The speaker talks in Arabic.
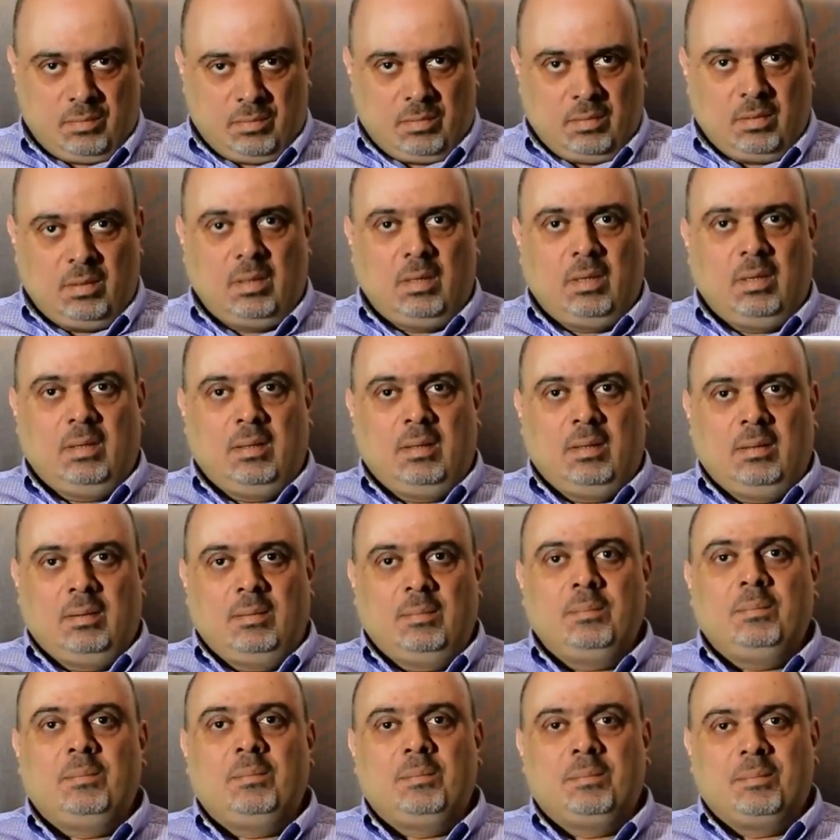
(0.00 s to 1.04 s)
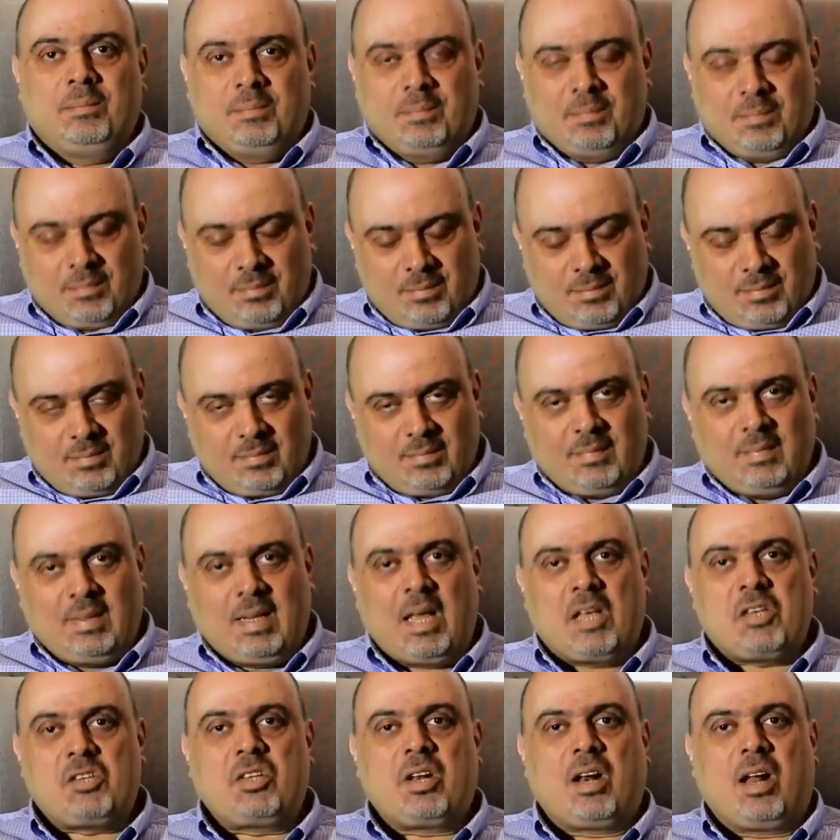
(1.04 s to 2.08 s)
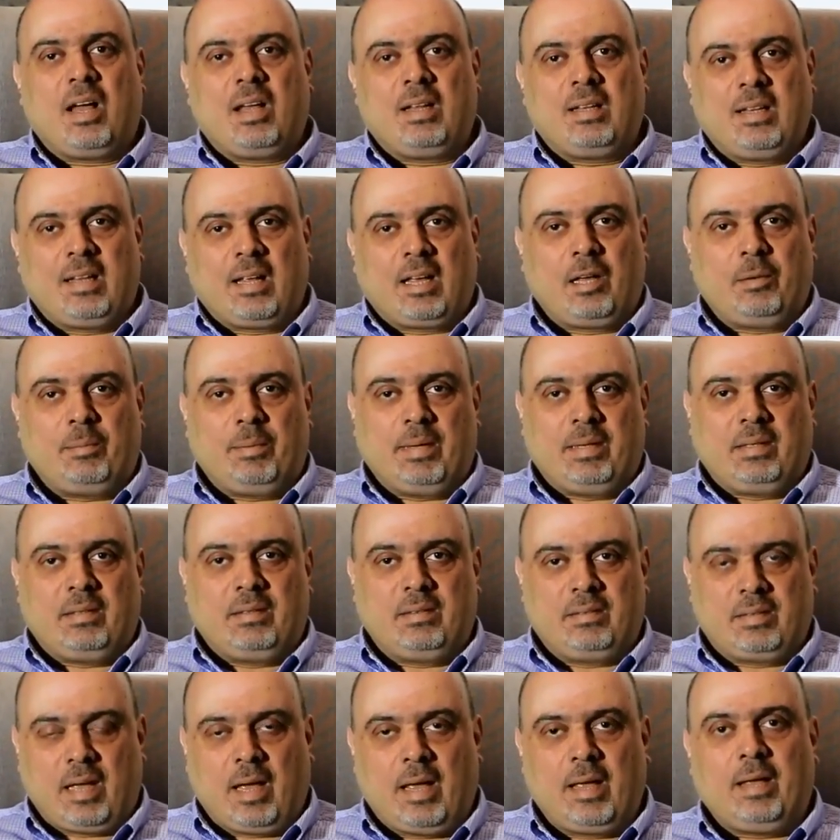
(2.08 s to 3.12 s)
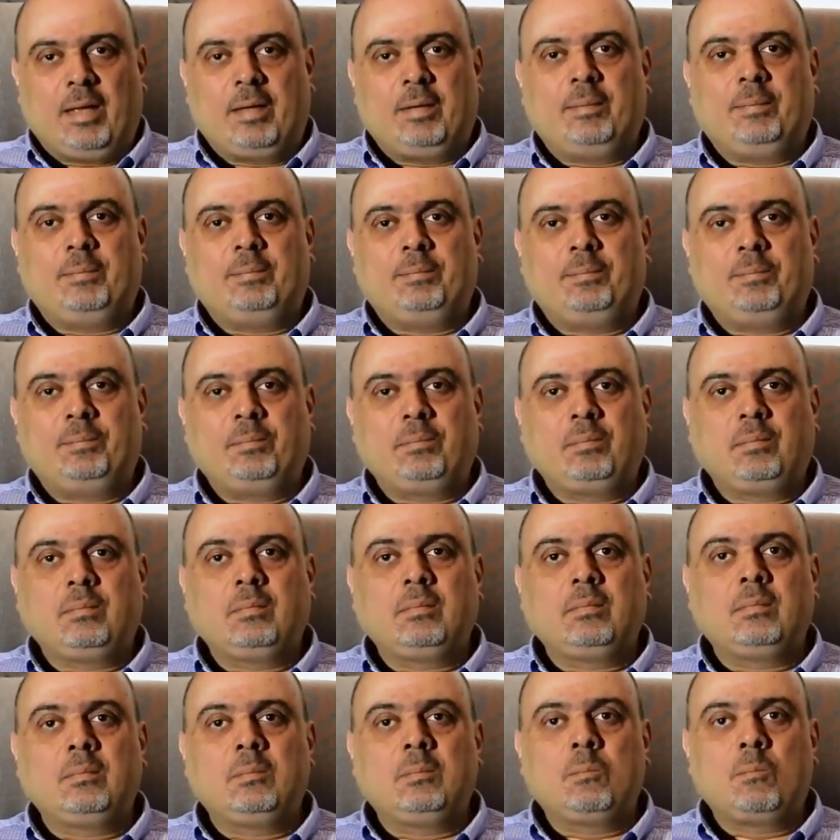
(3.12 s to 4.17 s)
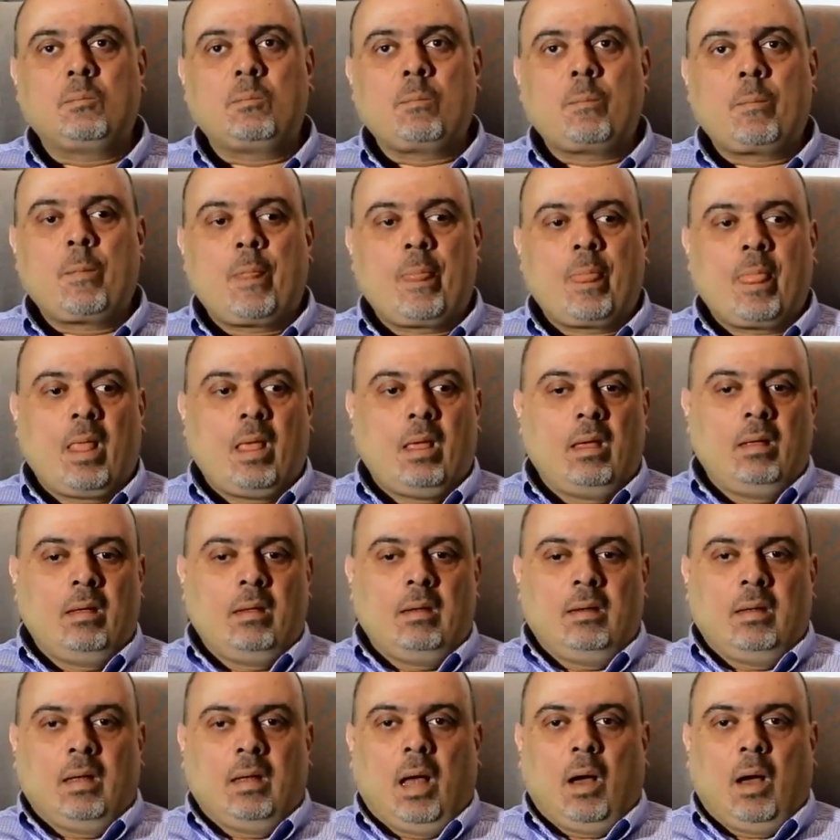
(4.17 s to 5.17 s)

وبيدعي وزير الداخليه ل... لاجراء انتخابات صحيح خبرنا ليش عملت هيك؟